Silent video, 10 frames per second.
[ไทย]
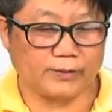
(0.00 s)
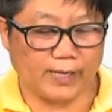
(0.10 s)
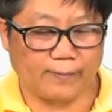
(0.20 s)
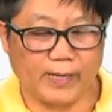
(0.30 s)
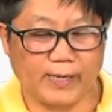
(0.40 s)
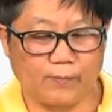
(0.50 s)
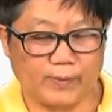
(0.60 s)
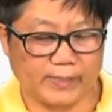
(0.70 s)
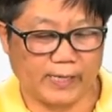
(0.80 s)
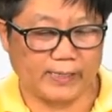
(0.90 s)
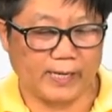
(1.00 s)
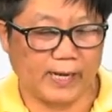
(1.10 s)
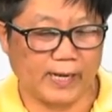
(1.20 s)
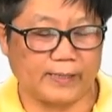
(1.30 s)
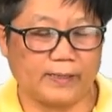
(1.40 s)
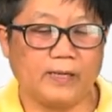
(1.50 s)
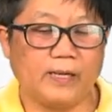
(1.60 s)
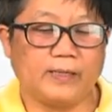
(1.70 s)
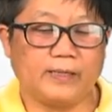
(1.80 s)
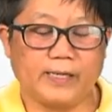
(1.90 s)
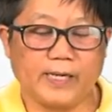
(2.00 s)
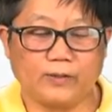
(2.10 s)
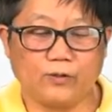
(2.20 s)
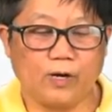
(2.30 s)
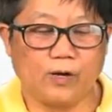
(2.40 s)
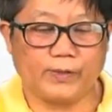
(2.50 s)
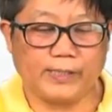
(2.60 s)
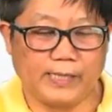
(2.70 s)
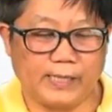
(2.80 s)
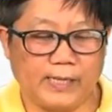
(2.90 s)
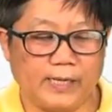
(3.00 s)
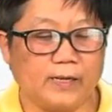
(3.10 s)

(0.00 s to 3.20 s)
สามารถเอามาใช้ได้ ในการทดลองวันนี้